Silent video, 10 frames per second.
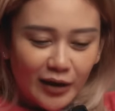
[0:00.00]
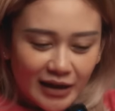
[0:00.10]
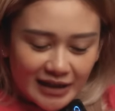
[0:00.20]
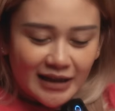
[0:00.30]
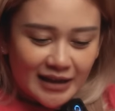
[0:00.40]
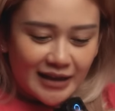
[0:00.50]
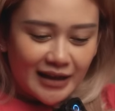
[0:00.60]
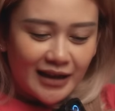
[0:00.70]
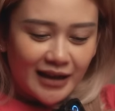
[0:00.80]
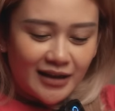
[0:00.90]
Pokoknya
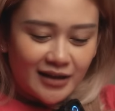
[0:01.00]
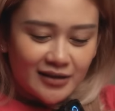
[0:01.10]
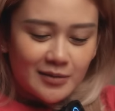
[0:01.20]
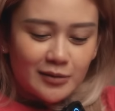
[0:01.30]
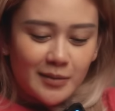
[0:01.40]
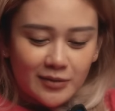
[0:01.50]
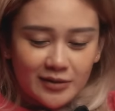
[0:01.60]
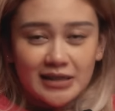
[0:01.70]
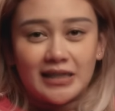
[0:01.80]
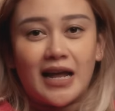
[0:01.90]
diginiin terus itu baru
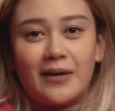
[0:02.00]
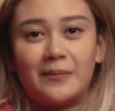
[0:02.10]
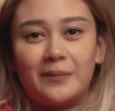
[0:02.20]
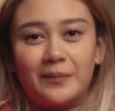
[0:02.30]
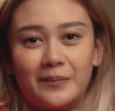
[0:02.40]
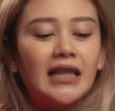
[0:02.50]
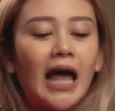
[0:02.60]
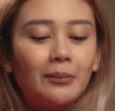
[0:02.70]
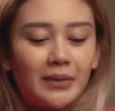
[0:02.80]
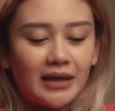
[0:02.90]
disiram.
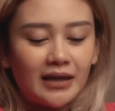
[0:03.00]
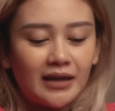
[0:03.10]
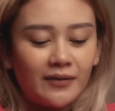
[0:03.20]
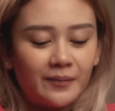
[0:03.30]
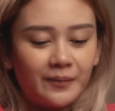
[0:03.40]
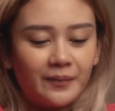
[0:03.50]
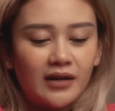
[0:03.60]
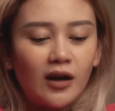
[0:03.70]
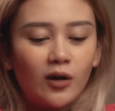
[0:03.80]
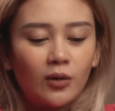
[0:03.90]
Tapi
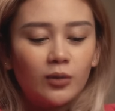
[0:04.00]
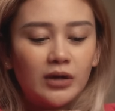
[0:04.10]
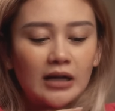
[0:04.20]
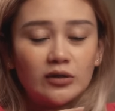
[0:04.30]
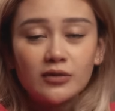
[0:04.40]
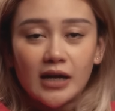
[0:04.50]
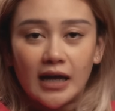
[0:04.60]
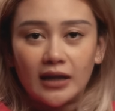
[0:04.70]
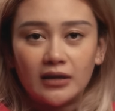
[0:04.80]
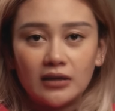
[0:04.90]
kalau udah
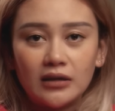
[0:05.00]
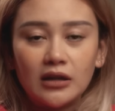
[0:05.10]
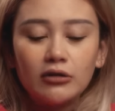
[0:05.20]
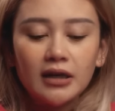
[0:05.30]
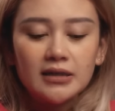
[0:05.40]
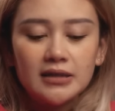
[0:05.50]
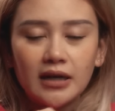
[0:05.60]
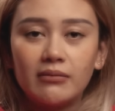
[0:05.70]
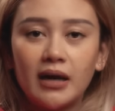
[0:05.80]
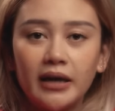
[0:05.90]
sunat itu kan
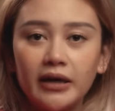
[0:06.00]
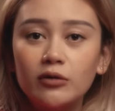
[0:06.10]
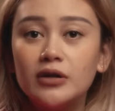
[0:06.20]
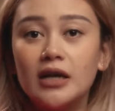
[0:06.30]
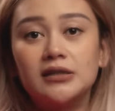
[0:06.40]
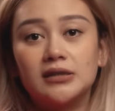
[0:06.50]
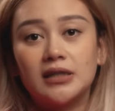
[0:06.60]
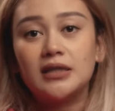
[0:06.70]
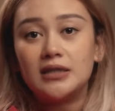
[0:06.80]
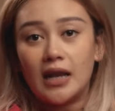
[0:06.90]
disiram air udah
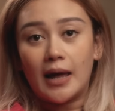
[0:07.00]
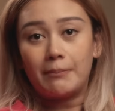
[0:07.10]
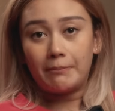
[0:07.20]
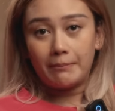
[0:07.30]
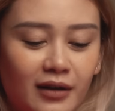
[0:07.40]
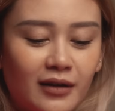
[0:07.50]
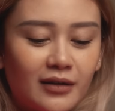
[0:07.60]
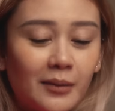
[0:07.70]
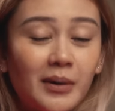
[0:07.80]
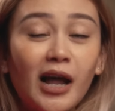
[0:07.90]
selesai dilap.
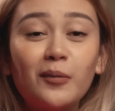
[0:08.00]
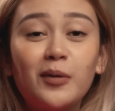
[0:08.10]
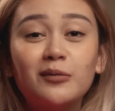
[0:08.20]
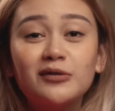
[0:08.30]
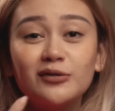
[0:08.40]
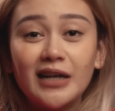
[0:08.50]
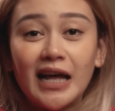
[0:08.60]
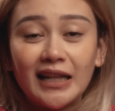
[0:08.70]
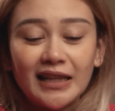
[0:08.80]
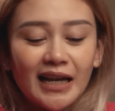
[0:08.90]
Tapi kalau belum
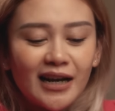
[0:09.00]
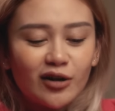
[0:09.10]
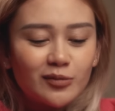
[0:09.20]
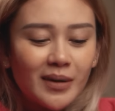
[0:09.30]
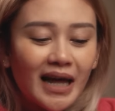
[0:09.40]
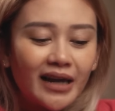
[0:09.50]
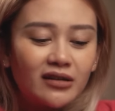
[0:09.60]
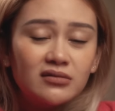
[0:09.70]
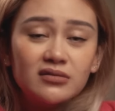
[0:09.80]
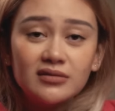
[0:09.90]
sunat kalian harus melekek
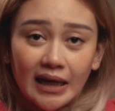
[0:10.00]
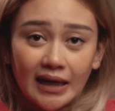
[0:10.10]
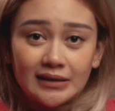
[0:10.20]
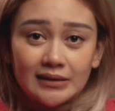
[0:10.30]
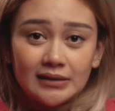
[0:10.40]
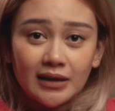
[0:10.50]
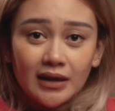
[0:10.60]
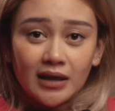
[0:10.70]
dulu guys.